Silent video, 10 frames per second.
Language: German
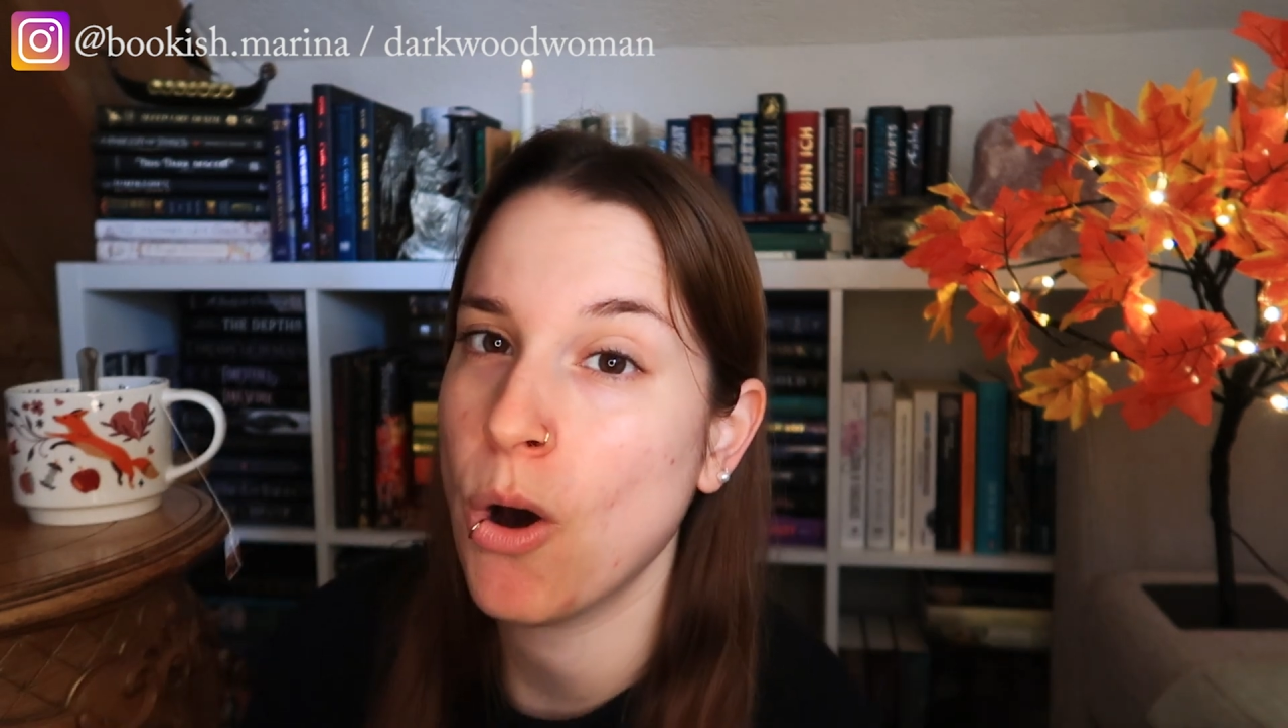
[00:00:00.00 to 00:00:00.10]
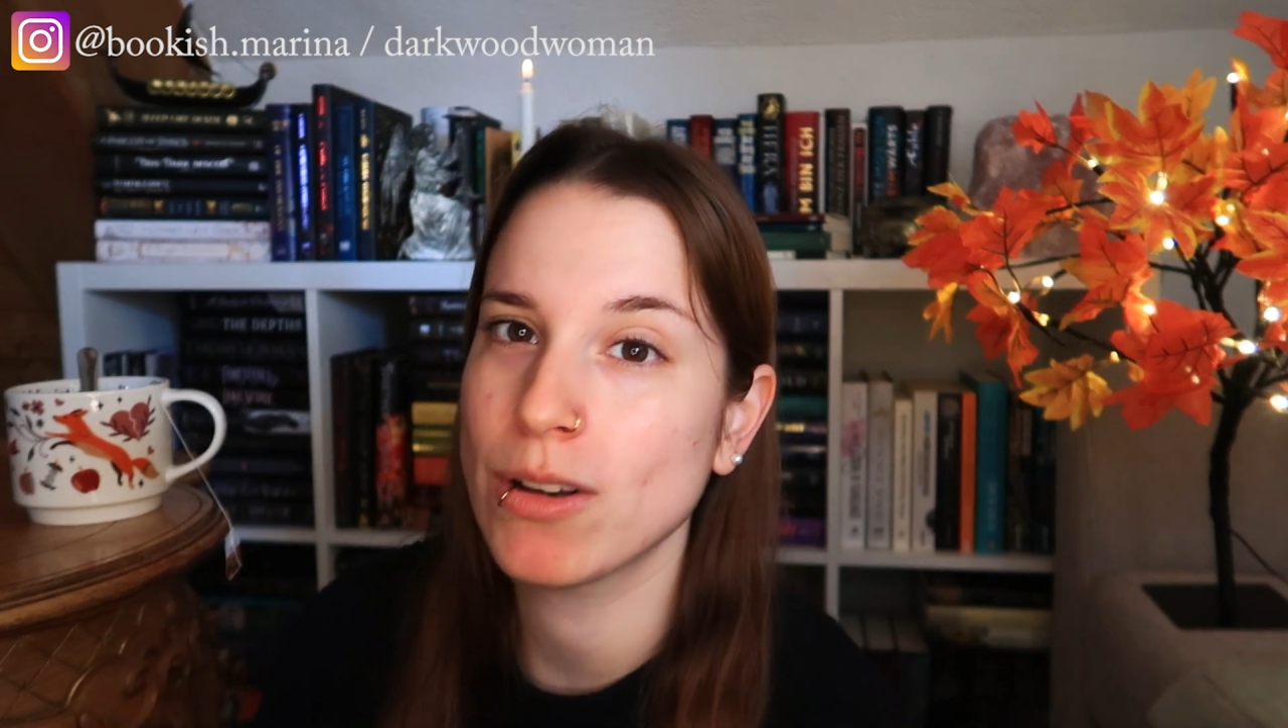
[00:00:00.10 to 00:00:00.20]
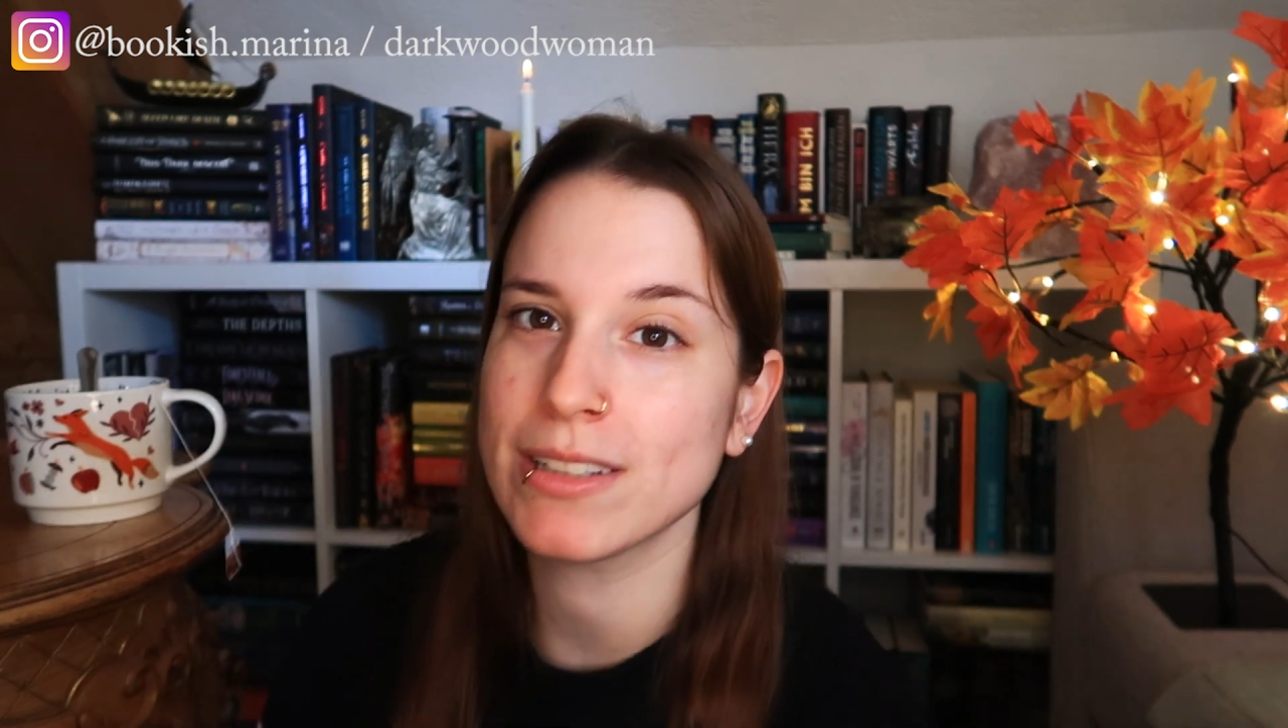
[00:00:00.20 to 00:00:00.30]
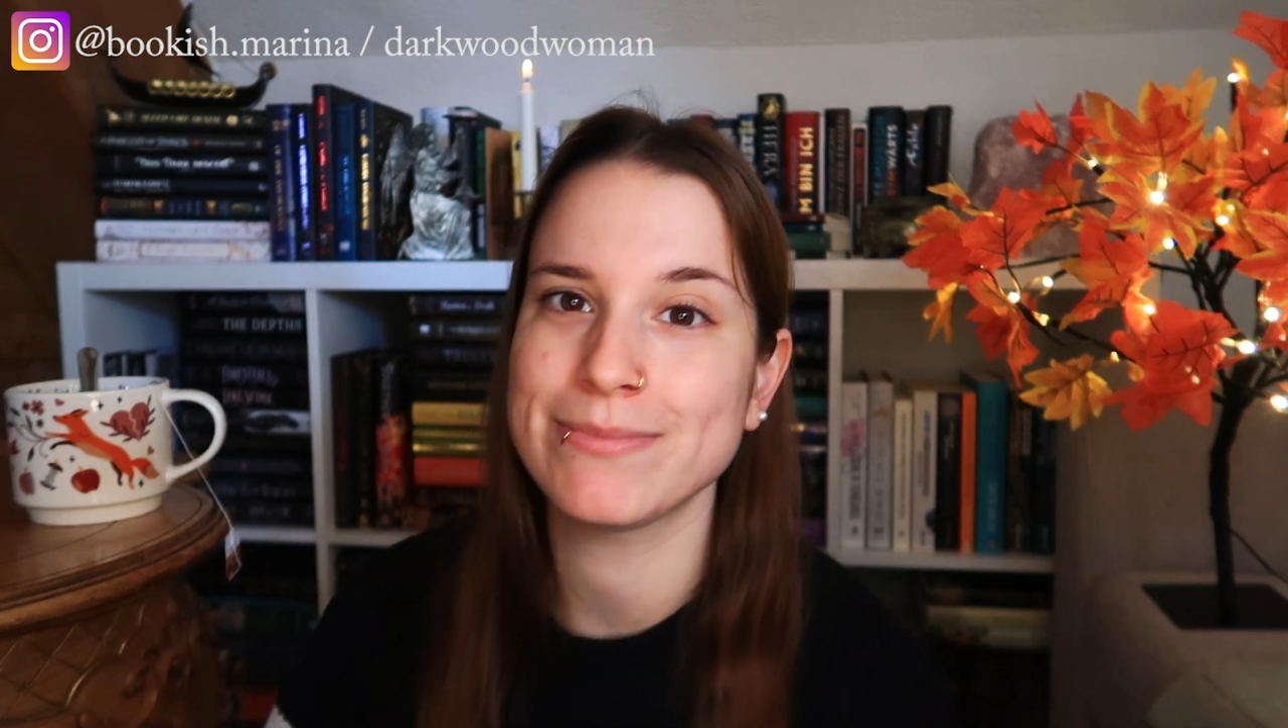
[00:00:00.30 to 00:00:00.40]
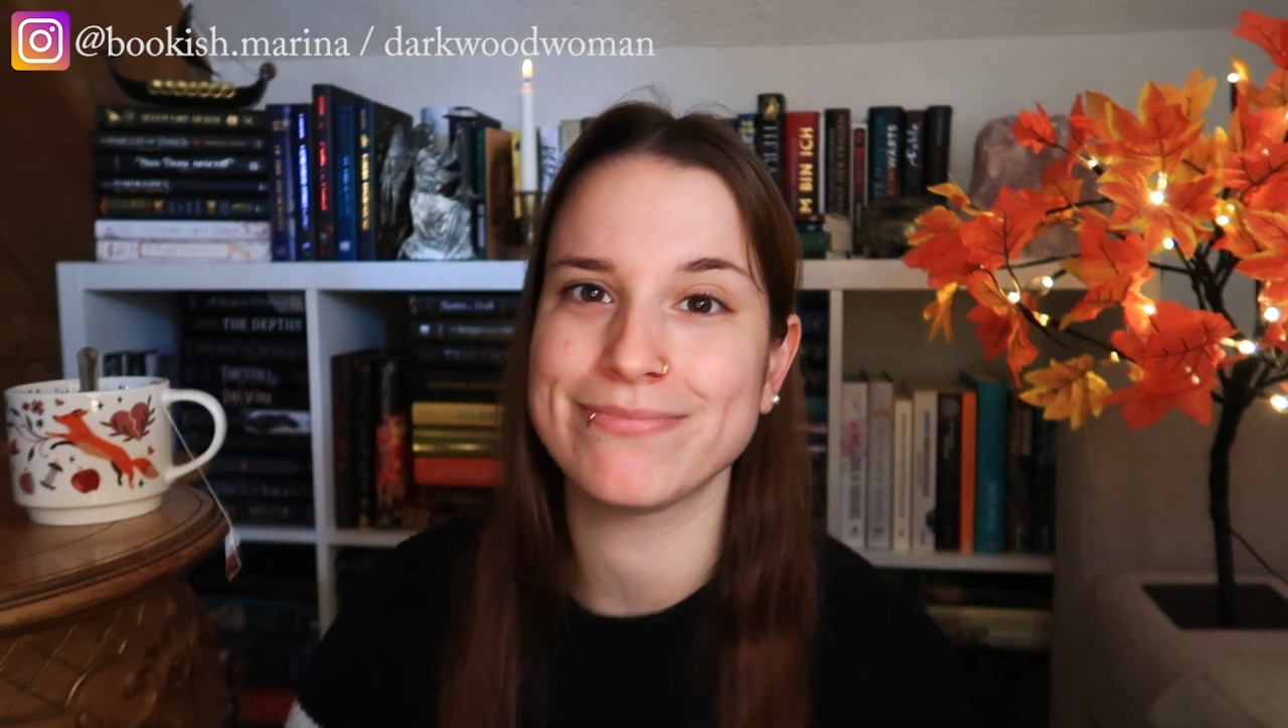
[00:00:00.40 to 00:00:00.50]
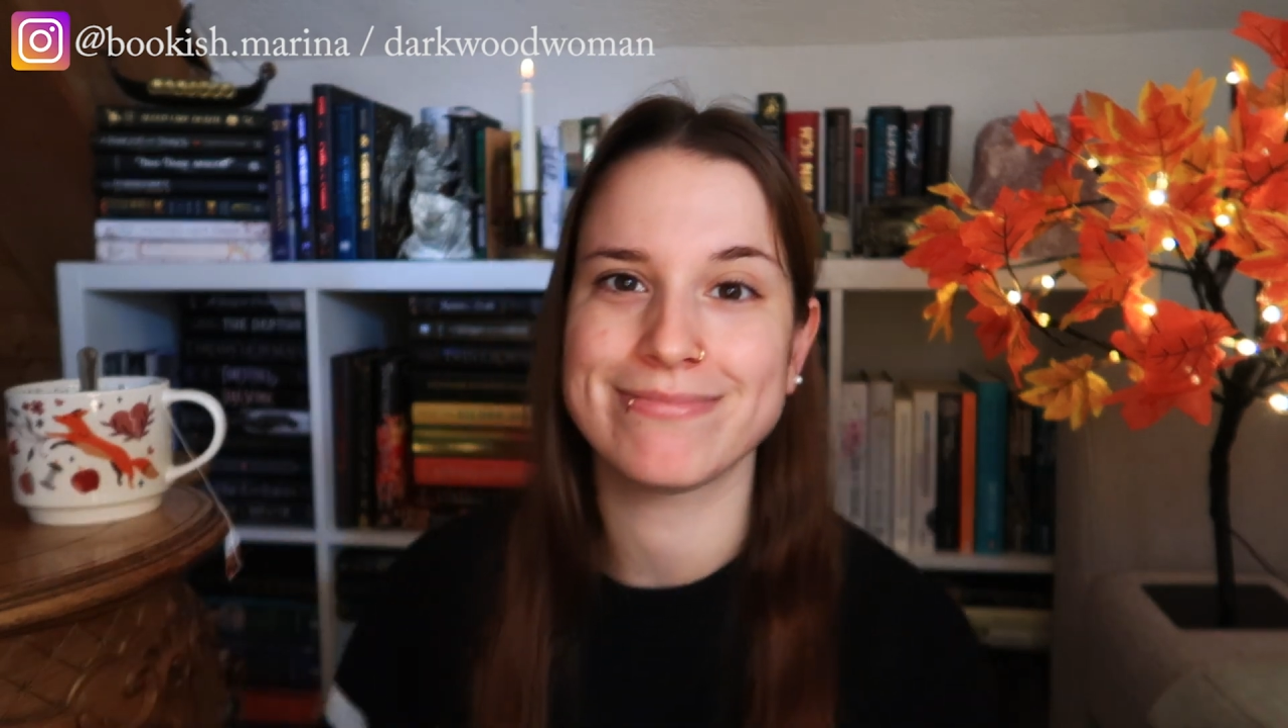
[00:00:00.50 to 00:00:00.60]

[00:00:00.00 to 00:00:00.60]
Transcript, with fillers: und